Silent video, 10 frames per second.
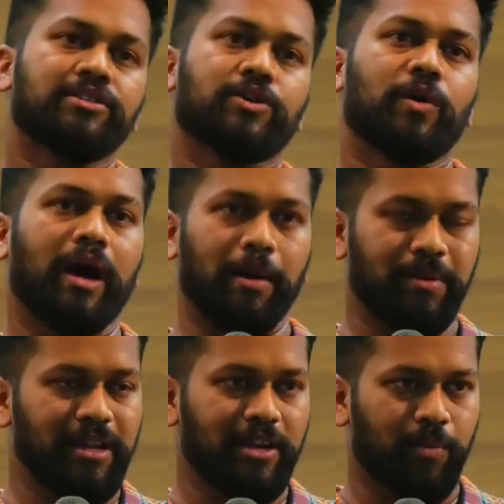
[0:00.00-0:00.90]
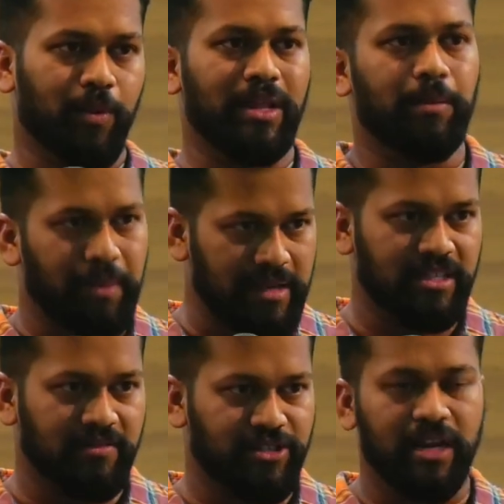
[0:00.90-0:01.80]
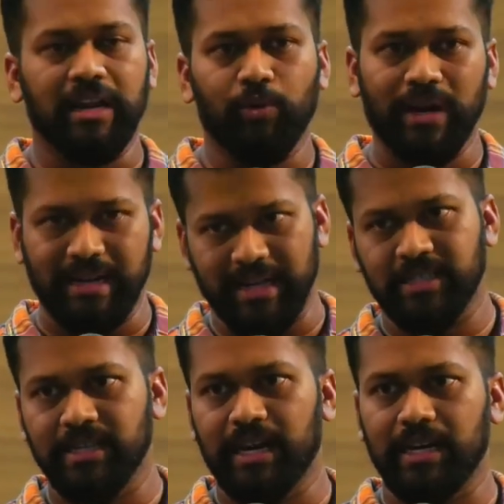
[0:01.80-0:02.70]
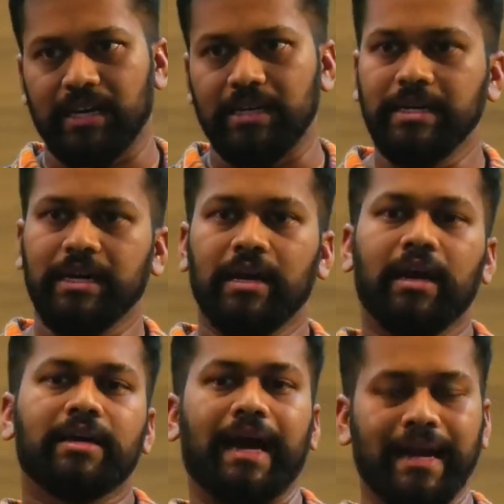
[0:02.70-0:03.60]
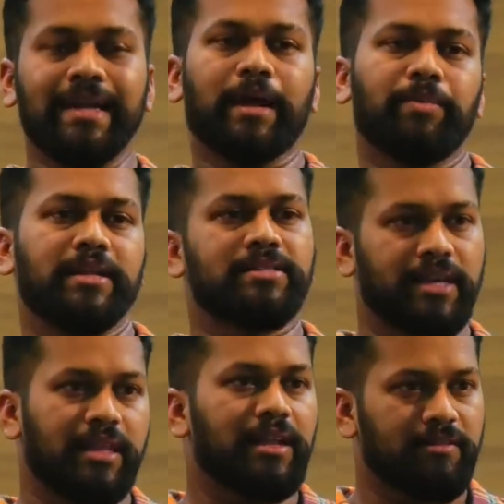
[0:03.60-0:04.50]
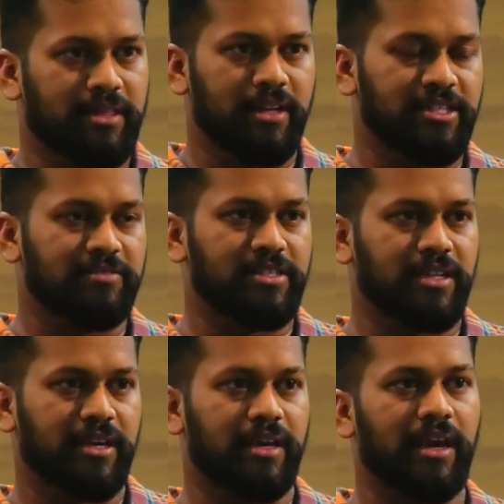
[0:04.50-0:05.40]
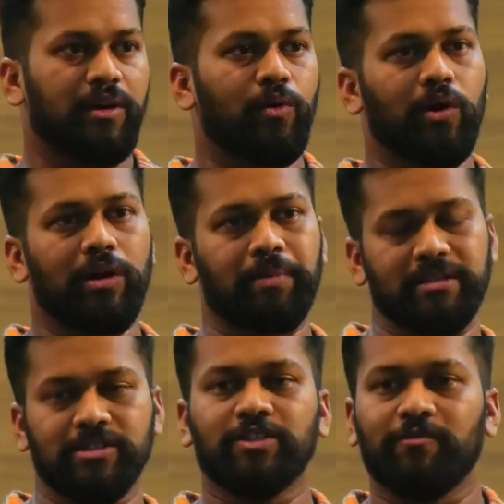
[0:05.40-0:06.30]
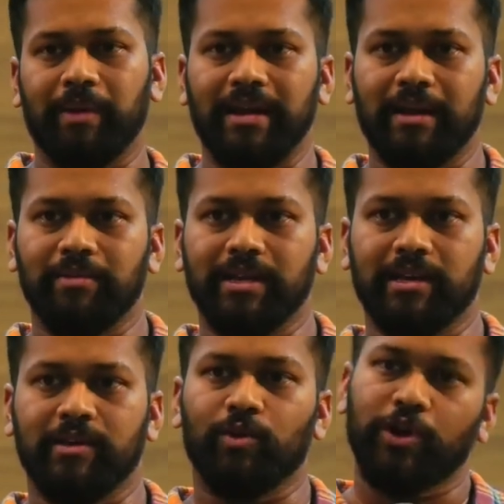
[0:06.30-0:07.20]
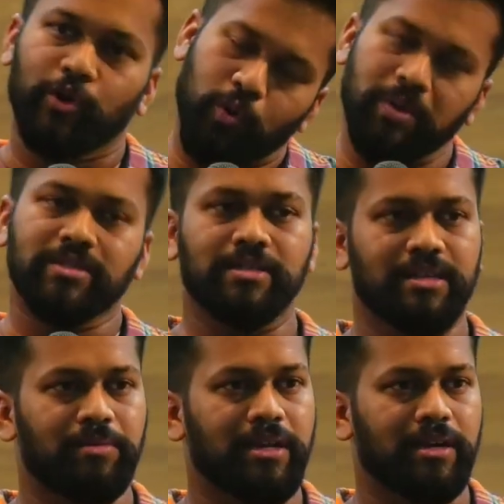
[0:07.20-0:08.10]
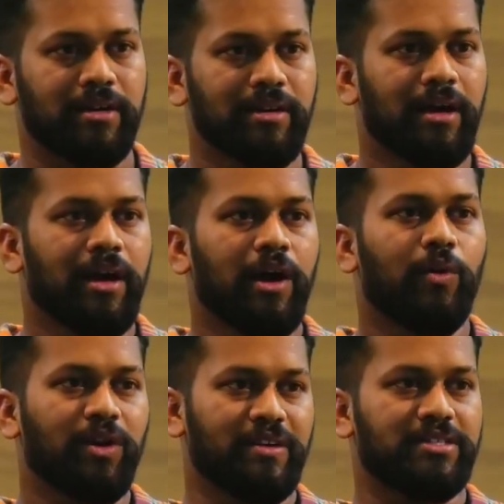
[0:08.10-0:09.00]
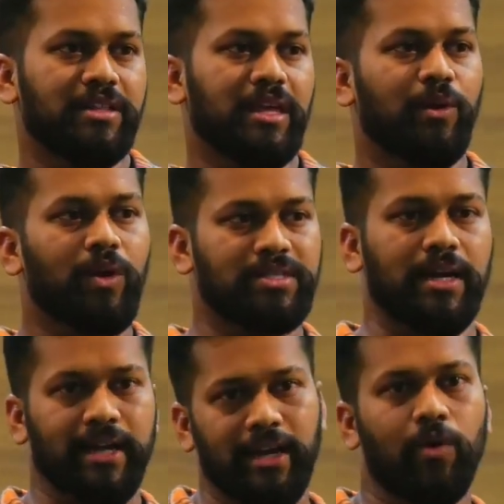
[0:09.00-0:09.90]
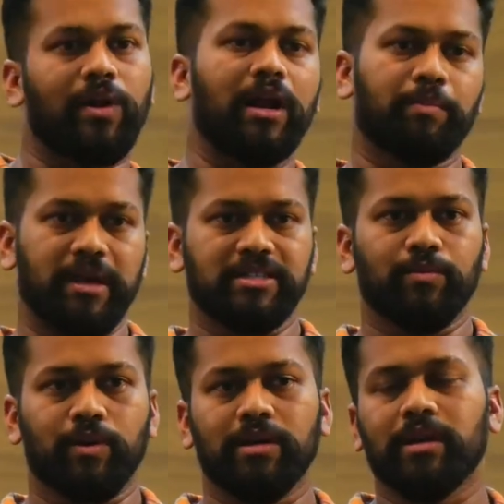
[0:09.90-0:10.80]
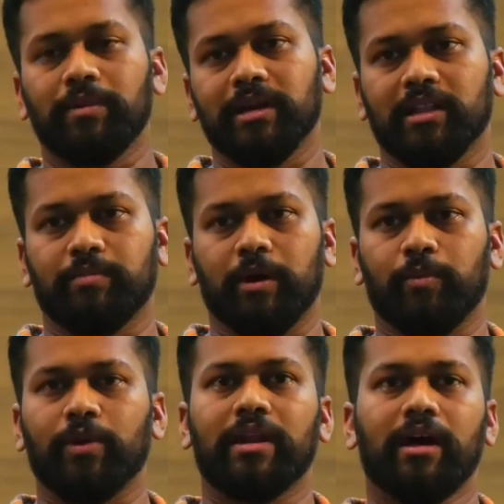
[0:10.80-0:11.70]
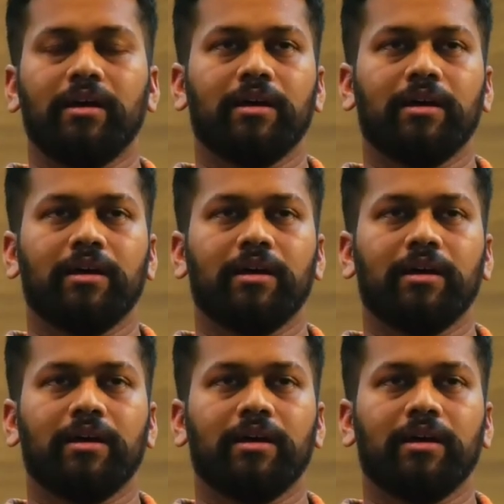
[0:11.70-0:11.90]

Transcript: ஸோ அப்படின்றப்போ நீங்கள் பேசுகிற விஷயங்கள் எவ்வளோ இன்ட்ரெஸ்டிங்காக இருக்குது கரண்ட் அப்டேட்ஸ் நீங்கள் எந்த அளவுக்கு தெரிஞ்சு வச்சுருக்கீங்க உங்களோட ப்ரெசன்ஸ் ஆஃப் மைண்ட் எப்படி இருக்குது உங்களோட ஹியூமன் சென்ஸ் எப்படி இருக்குது ஒரு விஷயத்தை எவ்வளோ சட்டையில் உங்களால் பேச முடியுது அப்படிங்கிறத பார்ப்போம் ஏன்னா